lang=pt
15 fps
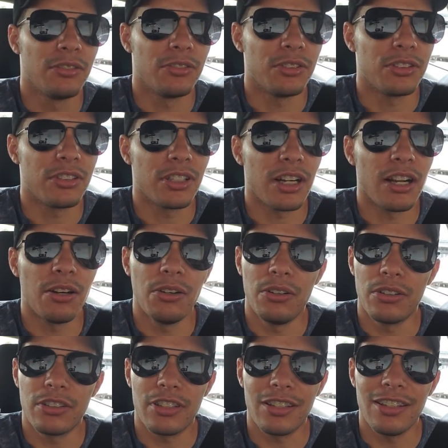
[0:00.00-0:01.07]
Fui tirar
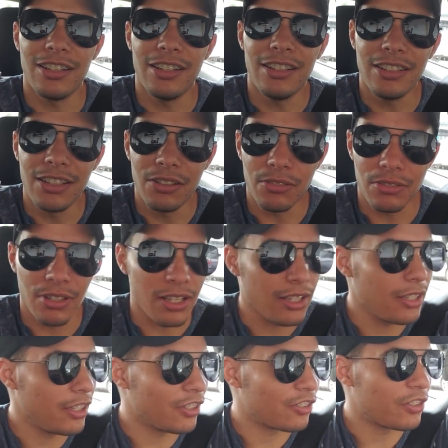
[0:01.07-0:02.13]
ontem e não
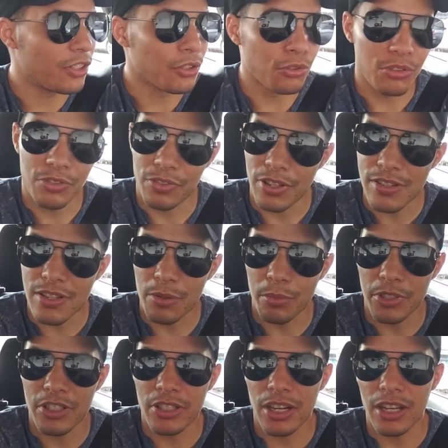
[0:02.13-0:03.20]
saía. Deu o que fazer
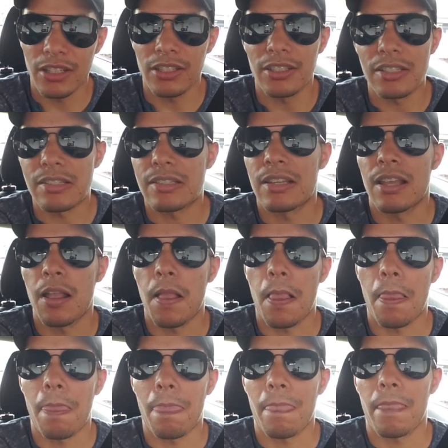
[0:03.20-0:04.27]
para tirar aliança.
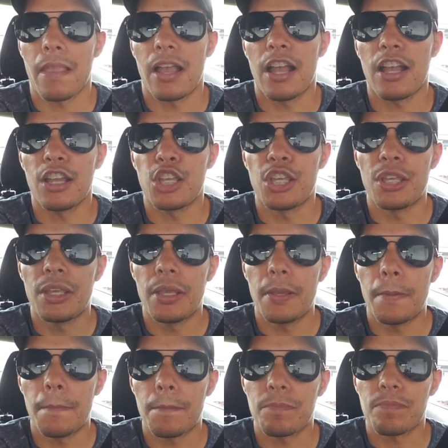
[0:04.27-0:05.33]
Aí